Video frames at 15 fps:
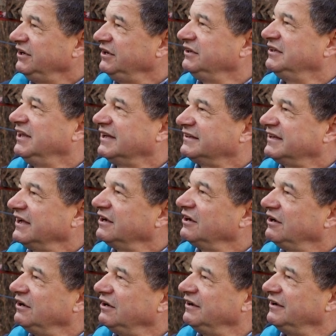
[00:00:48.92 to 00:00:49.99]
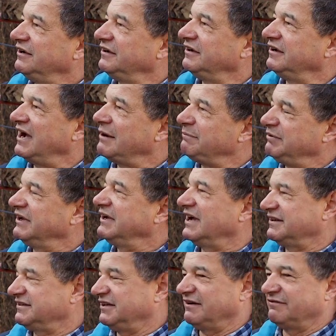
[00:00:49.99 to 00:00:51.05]
i dlatego y,
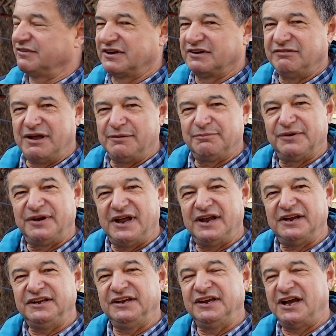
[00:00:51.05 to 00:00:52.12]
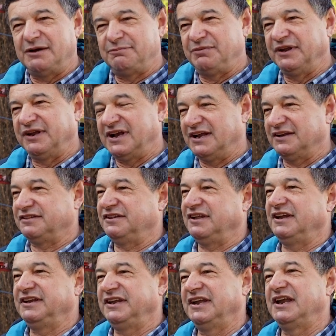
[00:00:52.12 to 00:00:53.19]
aplikacja wgłębna i
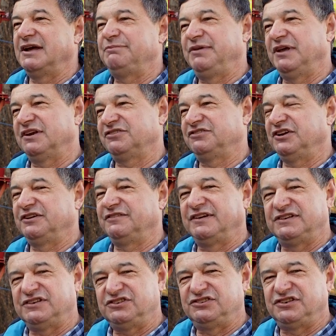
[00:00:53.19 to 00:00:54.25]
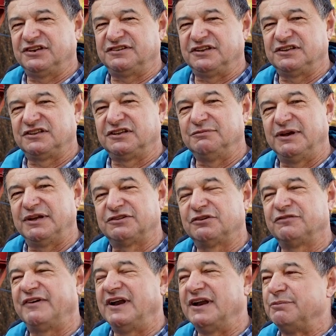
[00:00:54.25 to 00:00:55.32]
aplikacja nie na pierwsze 20 cm,
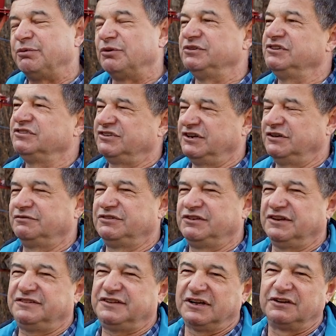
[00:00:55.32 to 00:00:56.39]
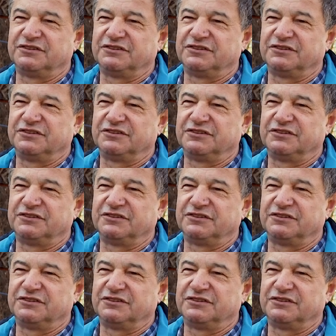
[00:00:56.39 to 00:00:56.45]
ale poniżej 20